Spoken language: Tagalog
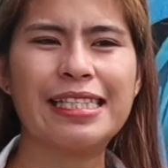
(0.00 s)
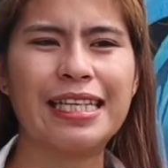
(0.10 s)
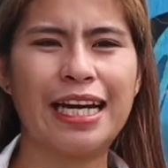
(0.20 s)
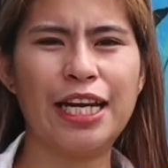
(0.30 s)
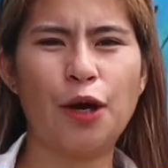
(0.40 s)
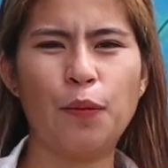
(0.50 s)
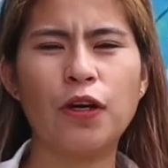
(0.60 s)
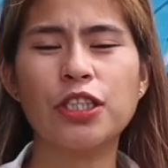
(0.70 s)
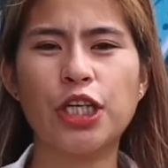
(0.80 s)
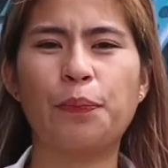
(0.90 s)
is kanang
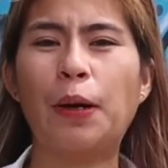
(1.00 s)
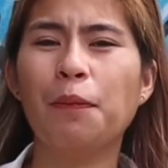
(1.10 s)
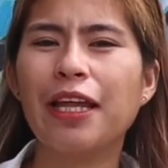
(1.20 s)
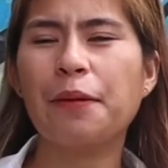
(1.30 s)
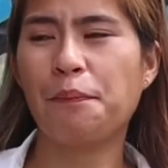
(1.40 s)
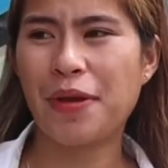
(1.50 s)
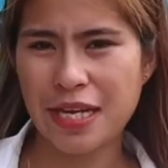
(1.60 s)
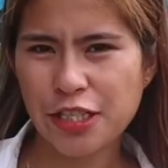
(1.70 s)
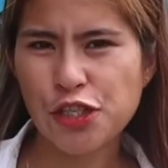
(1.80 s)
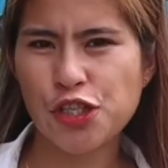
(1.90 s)
Mauritian Public
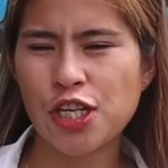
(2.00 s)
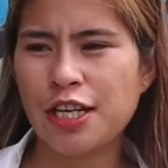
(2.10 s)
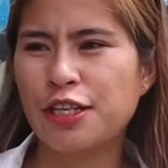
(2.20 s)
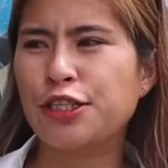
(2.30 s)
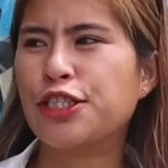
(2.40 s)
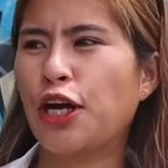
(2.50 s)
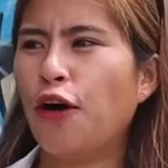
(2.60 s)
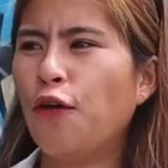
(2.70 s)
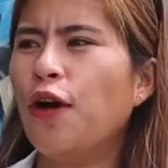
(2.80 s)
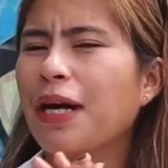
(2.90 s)
Beach.
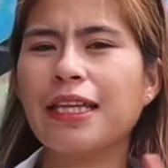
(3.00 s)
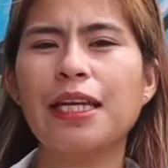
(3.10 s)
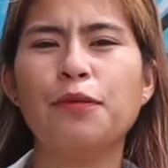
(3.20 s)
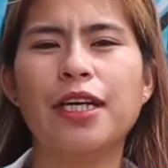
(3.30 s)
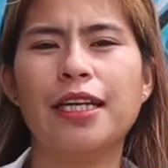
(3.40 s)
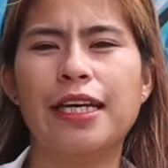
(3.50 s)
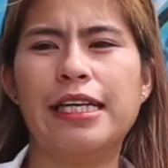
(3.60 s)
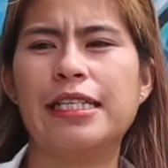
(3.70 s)
So, ang makita ni mo dani